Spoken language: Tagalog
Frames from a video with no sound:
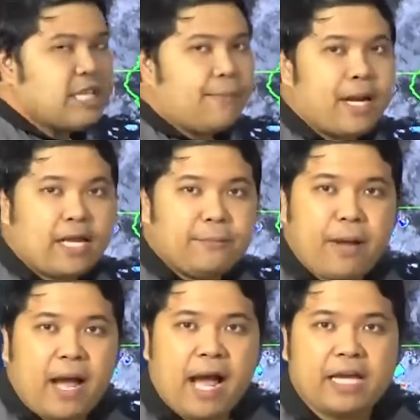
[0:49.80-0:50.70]
sa malaking
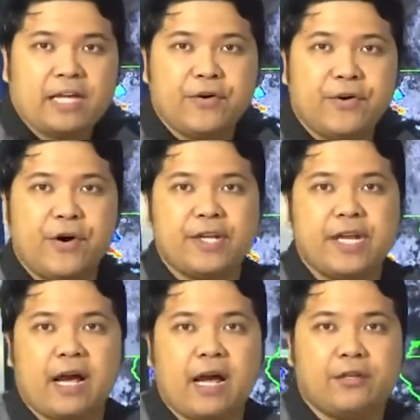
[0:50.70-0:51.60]
bahagi ho
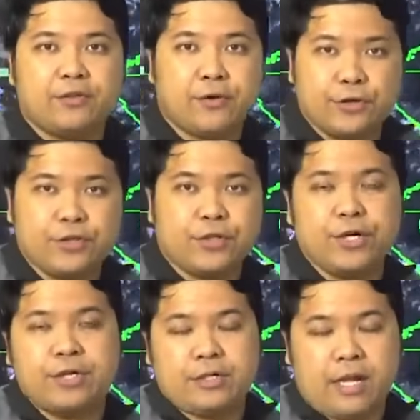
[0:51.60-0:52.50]
ng uh,
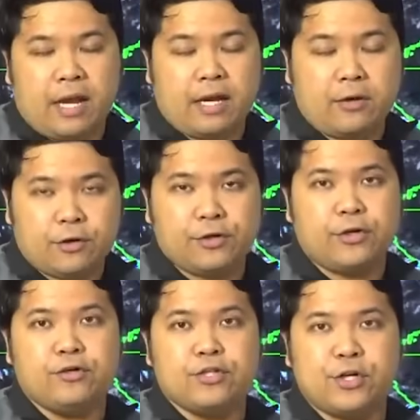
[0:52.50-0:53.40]
northern uh,
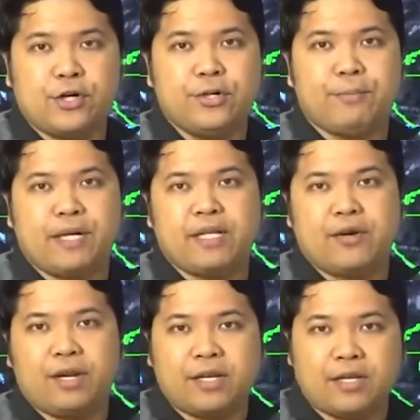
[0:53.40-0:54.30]
northern Luzon,
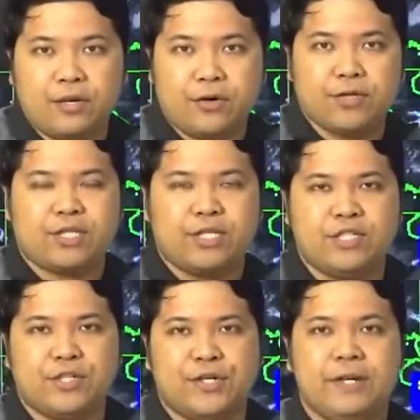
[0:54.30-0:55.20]
particular na Ilocos
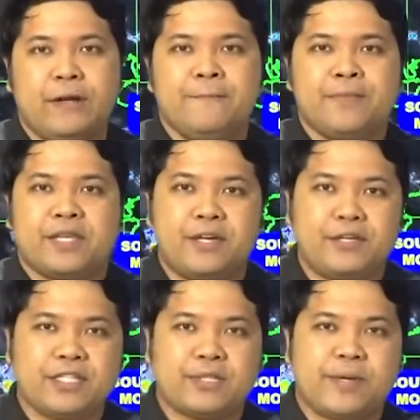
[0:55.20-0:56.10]
region,
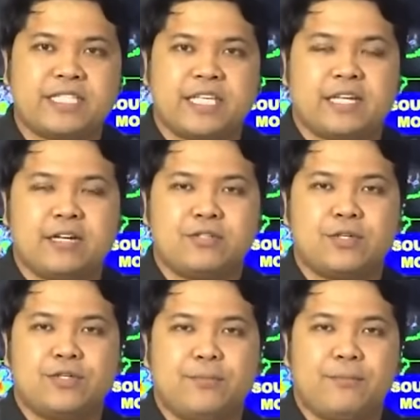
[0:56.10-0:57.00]
gayon din sa may Central
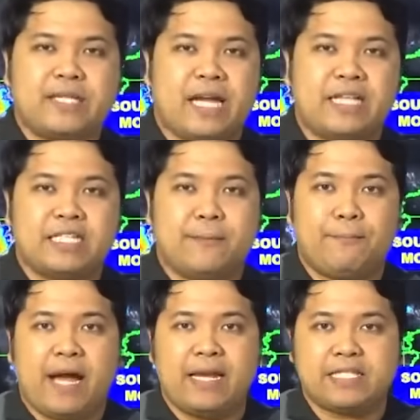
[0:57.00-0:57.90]
Luzon, yung Bataan
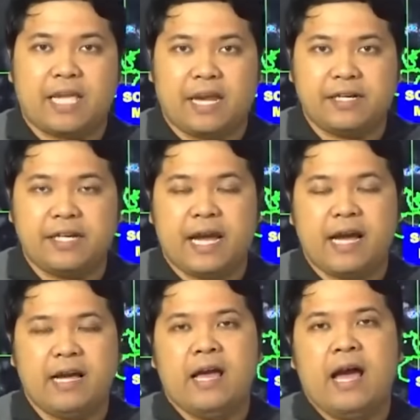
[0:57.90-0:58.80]
Sambales
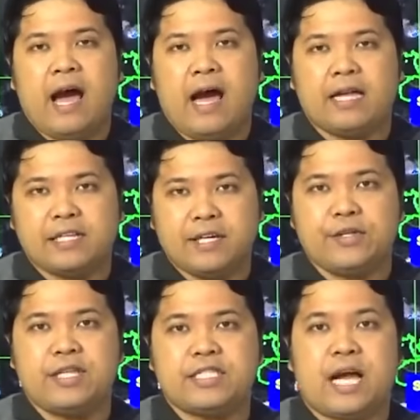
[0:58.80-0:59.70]
area, at
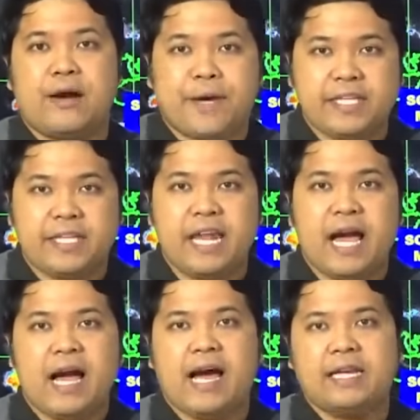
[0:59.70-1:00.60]
gayon din sa
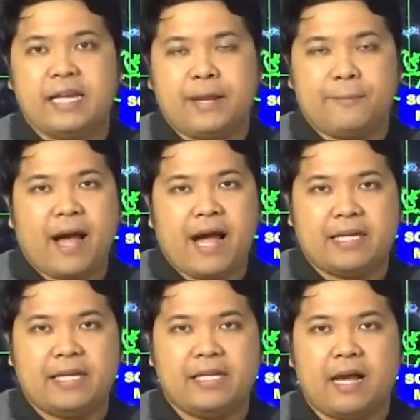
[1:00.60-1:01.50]
Kamaynilaan, ilang
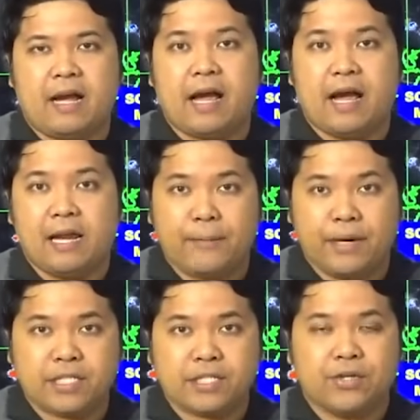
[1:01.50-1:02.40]
bahagi ng uh,
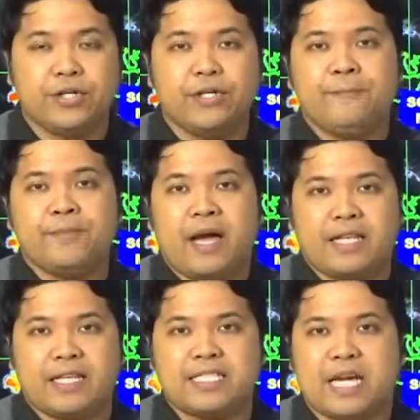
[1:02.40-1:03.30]
Calabarzon at